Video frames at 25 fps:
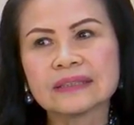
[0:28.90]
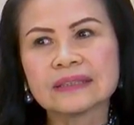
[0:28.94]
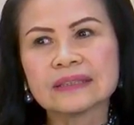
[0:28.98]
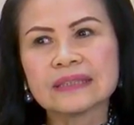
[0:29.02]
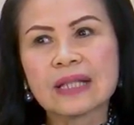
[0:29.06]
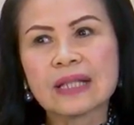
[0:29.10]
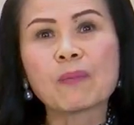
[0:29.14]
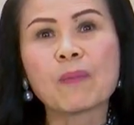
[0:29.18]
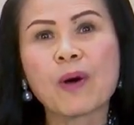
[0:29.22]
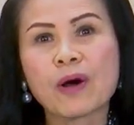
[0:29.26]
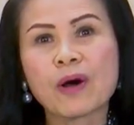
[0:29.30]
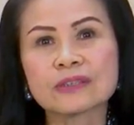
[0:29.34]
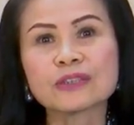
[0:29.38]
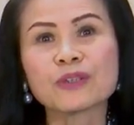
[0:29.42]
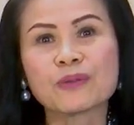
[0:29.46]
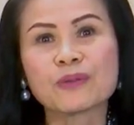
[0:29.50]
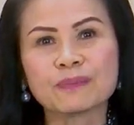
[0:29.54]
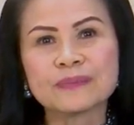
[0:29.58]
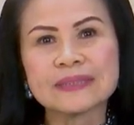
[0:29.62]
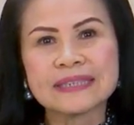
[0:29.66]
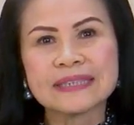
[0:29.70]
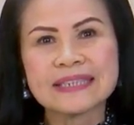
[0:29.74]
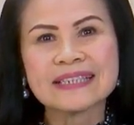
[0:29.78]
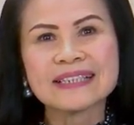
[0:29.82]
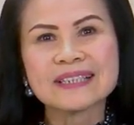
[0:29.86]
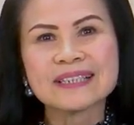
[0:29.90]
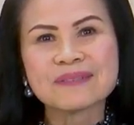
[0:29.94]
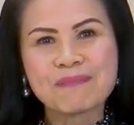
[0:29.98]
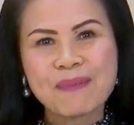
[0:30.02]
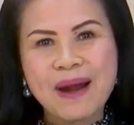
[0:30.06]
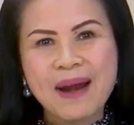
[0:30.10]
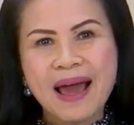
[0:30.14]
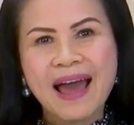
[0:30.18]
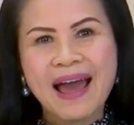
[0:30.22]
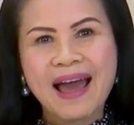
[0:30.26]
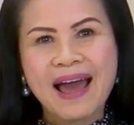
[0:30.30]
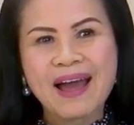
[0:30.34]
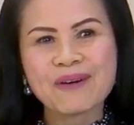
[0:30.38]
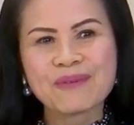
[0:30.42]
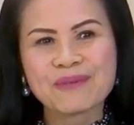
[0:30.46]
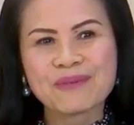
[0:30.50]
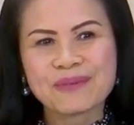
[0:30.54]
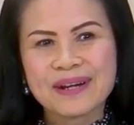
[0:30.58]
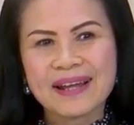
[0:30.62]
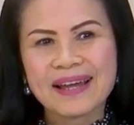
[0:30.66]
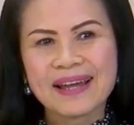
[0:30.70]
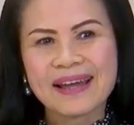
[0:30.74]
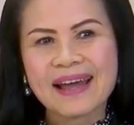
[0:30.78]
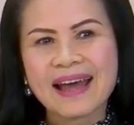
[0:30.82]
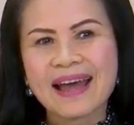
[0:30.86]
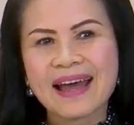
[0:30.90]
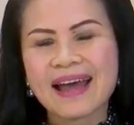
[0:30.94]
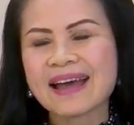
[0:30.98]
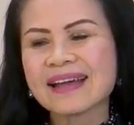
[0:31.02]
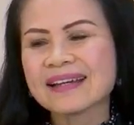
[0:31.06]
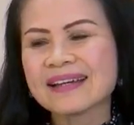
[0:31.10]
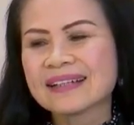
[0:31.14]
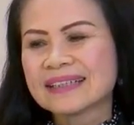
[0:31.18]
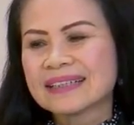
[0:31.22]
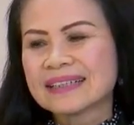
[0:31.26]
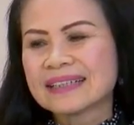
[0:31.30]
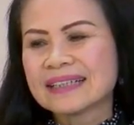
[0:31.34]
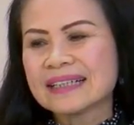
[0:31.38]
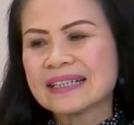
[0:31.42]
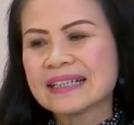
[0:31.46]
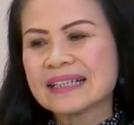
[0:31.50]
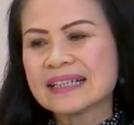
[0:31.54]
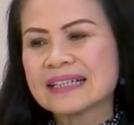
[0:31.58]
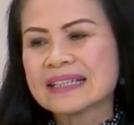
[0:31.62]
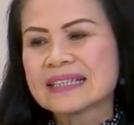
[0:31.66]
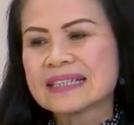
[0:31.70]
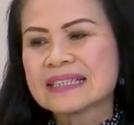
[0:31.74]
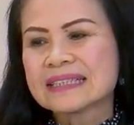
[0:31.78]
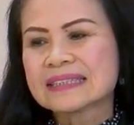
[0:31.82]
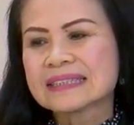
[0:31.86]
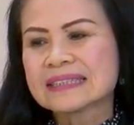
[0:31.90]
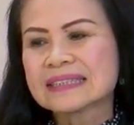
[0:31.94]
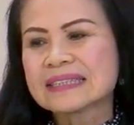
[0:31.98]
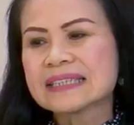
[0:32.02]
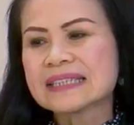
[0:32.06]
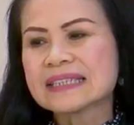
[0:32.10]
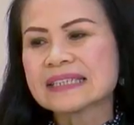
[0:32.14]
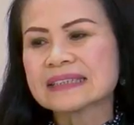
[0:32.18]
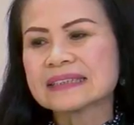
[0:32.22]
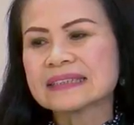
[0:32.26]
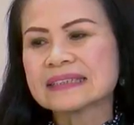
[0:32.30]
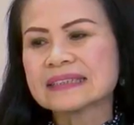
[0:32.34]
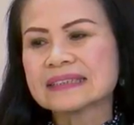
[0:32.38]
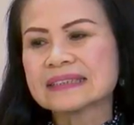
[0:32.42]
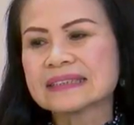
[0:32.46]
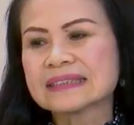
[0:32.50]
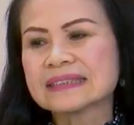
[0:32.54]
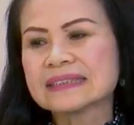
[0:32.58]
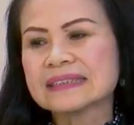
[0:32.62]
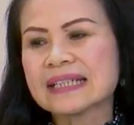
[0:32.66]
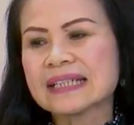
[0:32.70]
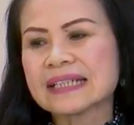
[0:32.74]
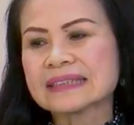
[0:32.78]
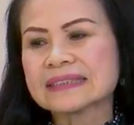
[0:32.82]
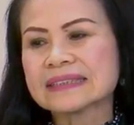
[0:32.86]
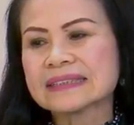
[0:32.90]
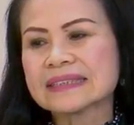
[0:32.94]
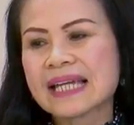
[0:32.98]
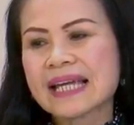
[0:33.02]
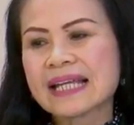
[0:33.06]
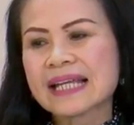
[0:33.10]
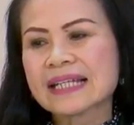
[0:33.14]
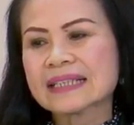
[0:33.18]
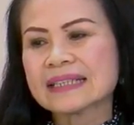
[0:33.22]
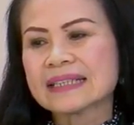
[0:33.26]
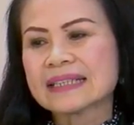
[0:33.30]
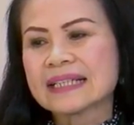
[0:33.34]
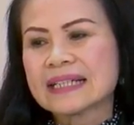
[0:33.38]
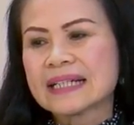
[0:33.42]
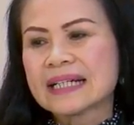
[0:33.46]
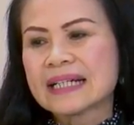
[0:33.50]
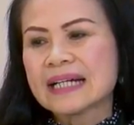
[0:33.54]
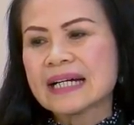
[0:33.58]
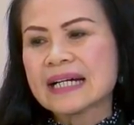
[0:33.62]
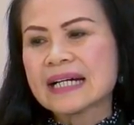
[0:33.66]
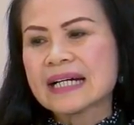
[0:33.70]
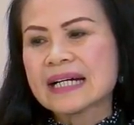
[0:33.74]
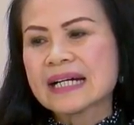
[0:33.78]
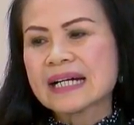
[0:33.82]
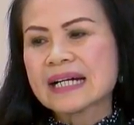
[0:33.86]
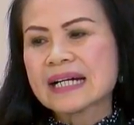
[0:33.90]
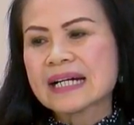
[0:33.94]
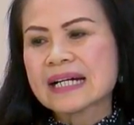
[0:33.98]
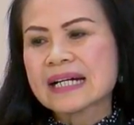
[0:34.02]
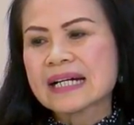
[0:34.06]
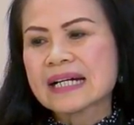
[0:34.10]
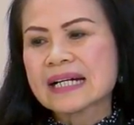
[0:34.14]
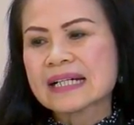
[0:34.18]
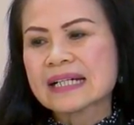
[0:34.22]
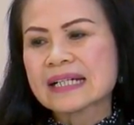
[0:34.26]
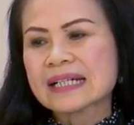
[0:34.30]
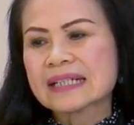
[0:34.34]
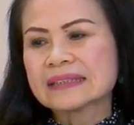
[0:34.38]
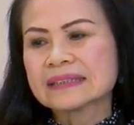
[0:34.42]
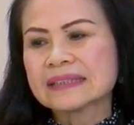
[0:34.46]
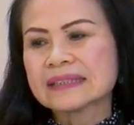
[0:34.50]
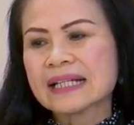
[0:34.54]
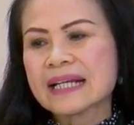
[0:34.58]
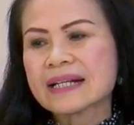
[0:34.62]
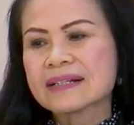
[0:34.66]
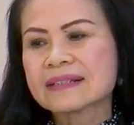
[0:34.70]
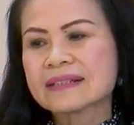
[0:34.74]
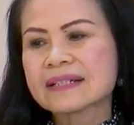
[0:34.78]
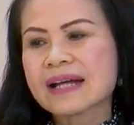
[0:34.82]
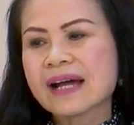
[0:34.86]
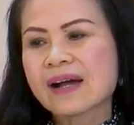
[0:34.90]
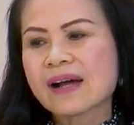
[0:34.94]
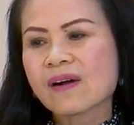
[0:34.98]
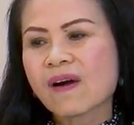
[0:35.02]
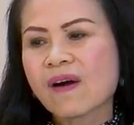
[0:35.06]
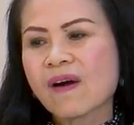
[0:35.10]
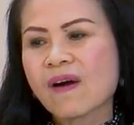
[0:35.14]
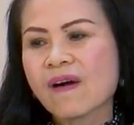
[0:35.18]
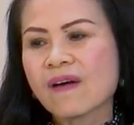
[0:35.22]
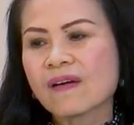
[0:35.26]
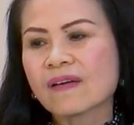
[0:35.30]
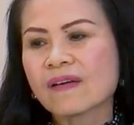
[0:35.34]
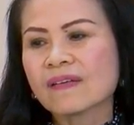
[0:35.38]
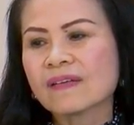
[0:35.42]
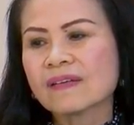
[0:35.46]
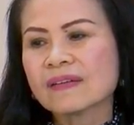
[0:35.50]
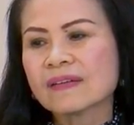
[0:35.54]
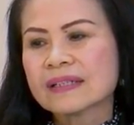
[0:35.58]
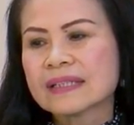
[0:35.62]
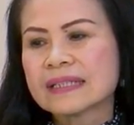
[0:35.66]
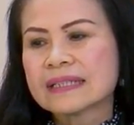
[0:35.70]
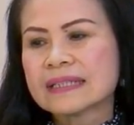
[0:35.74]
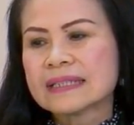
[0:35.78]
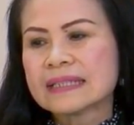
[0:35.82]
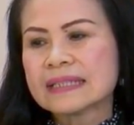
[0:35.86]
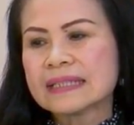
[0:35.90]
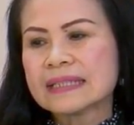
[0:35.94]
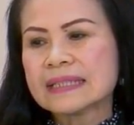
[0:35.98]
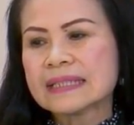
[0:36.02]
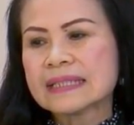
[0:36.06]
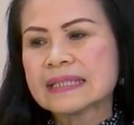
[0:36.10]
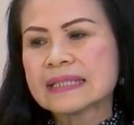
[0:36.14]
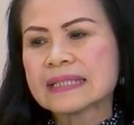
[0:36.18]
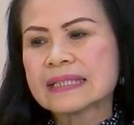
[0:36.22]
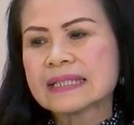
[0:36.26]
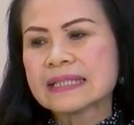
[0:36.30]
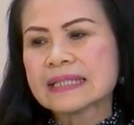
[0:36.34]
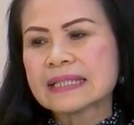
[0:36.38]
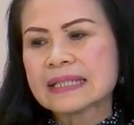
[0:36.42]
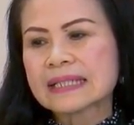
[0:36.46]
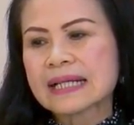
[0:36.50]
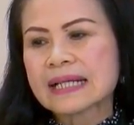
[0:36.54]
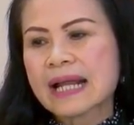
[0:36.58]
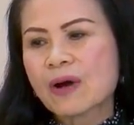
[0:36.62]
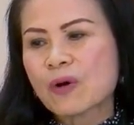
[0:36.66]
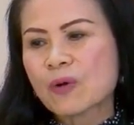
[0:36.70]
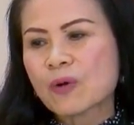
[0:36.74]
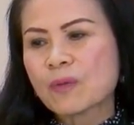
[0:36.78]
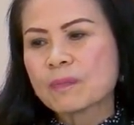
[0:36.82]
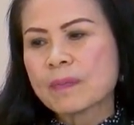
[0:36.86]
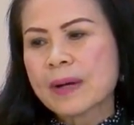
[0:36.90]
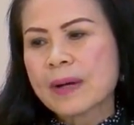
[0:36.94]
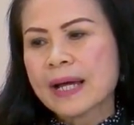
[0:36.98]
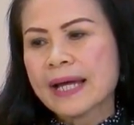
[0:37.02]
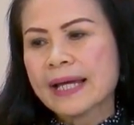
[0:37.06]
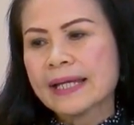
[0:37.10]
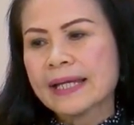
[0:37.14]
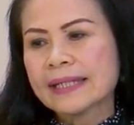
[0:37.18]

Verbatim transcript: เราเหมาะสมจริงหรือเปล่านะคะซึ่งอย่างเช่นในเรื่องของเราไป